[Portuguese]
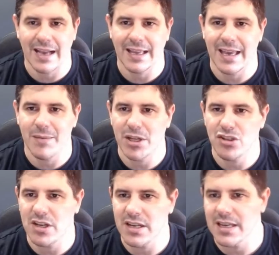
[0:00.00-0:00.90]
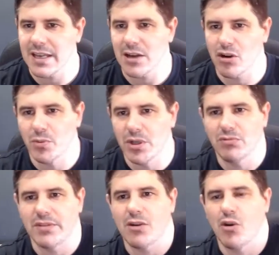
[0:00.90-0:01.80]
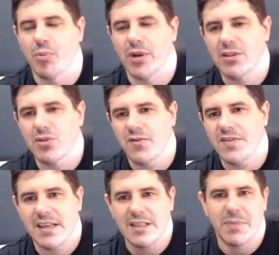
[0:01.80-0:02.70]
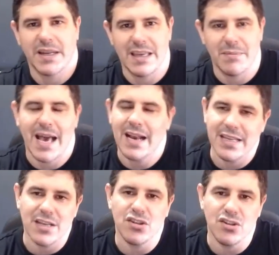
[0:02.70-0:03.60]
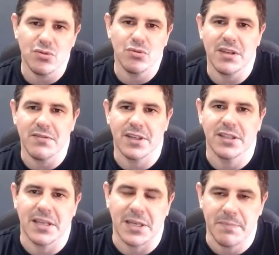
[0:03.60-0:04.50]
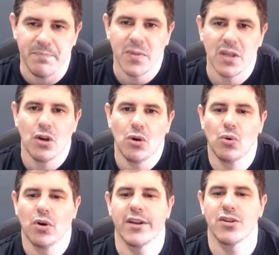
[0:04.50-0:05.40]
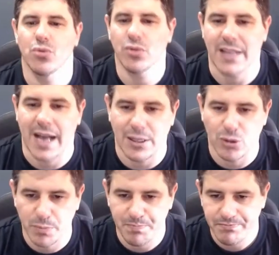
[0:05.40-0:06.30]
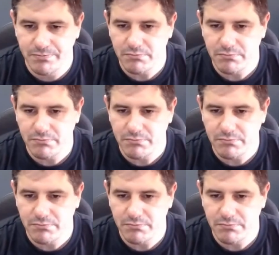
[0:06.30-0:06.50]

a quebra de linha, né? Como não tem componentes suficientes para quebrar a linha, a gente não está vendo aqui o resultado